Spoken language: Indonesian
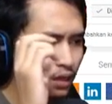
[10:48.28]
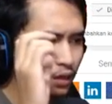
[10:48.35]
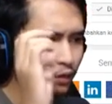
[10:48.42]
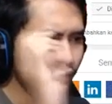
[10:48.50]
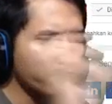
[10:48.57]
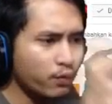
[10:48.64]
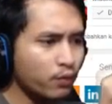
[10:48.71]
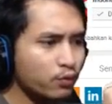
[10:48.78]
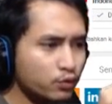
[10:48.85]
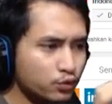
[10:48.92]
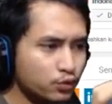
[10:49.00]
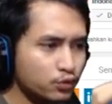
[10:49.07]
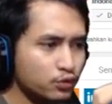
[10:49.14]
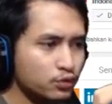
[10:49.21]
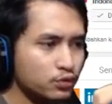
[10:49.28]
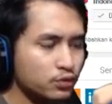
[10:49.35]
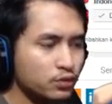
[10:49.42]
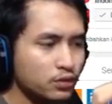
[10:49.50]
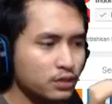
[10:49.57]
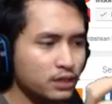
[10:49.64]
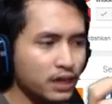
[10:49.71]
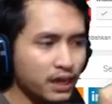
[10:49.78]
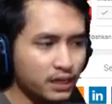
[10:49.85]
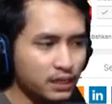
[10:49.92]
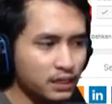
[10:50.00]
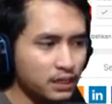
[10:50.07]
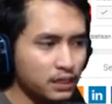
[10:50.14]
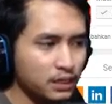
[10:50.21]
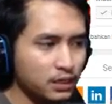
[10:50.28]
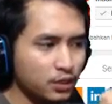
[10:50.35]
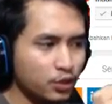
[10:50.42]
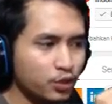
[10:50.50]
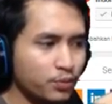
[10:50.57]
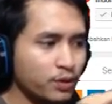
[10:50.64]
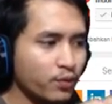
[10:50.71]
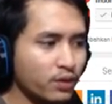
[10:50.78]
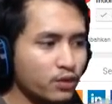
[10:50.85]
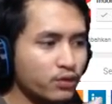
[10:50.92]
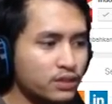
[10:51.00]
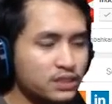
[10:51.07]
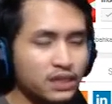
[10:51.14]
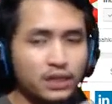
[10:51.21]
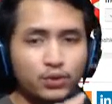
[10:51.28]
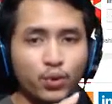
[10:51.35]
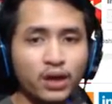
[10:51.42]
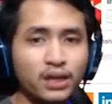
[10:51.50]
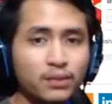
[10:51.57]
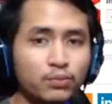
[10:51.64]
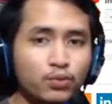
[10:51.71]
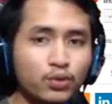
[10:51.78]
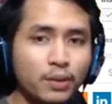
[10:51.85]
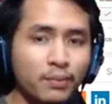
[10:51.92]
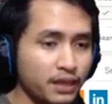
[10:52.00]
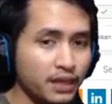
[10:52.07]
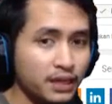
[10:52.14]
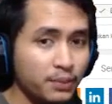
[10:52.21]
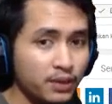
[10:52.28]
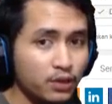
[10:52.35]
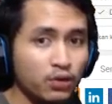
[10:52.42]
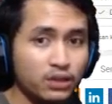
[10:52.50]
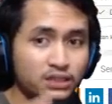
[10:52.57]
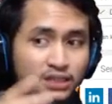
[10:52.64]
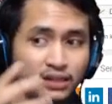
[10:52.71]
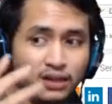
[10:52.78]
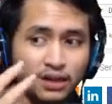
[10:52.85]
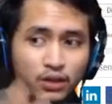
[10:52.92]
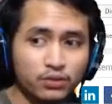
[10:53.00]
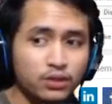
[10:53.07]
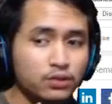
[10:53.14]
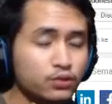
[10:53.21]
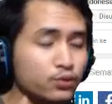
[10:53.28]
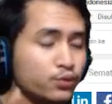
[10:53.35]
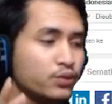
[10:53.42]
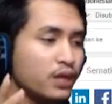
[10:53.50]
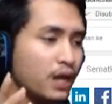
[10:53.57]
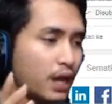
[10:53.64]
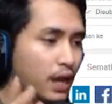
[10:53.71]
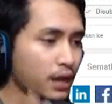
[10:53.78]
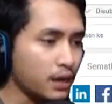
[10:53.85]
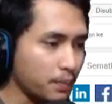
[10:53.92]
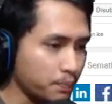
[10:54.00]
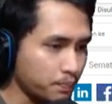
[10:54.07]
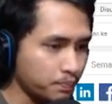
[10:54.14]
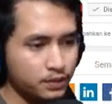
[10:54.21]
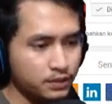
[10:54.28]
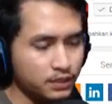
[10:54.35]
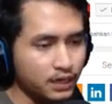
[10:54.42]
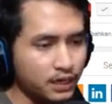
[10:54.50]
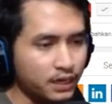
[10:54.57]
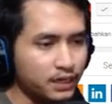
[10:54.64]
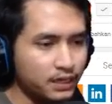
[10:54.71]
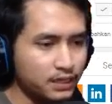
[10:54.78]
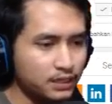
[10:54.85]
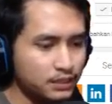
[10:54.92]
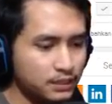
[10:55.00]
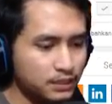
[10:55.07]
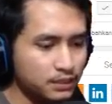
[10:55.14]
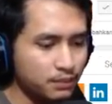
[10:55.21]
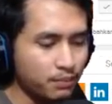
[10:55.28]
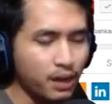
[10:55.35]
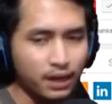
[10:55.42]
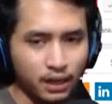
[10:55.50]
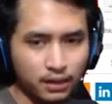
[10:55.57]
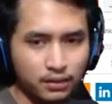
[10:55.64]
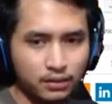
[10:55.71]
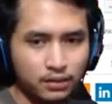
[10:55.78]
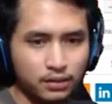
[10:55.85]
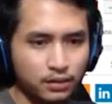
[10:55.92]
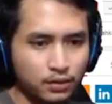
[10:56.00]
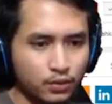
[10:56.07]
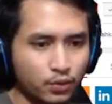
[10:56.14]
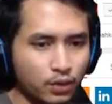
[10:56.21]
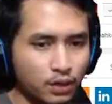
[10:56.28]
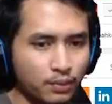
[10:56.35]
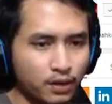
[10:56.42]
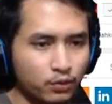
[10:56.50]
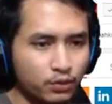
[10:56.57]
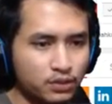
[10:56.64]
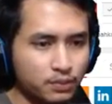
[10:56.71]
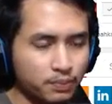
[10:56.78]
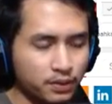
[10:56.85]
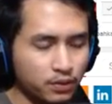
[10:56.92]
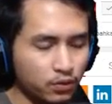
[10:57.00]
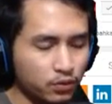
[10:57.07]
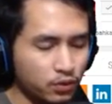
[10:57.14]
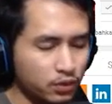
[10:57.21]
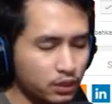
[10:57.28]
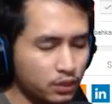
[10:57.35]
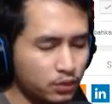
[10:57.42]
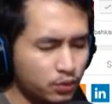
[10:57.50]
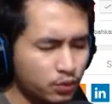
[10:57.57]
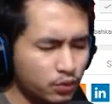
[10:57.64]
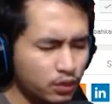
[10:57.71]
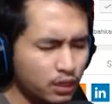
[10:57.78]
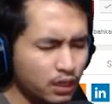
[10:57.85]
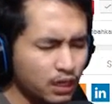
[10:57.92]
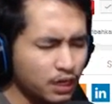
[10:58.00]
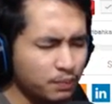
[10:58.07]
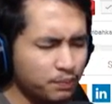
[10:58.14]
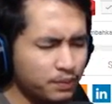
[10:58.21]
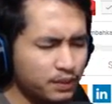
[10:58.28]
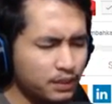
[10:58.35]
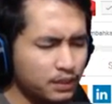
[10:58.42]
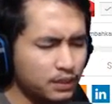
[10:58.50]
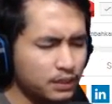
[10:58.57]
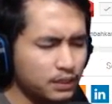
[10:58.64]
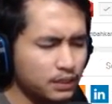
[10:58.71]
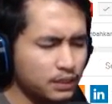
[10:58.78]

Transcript: fokus dari YouTube Rewind Indonesia 2016 yang dibikin oleh Chandra Leo dan juga Arab. Sedangkan yang Semarang, gue kemarin udah sempet nonton itu lebih ke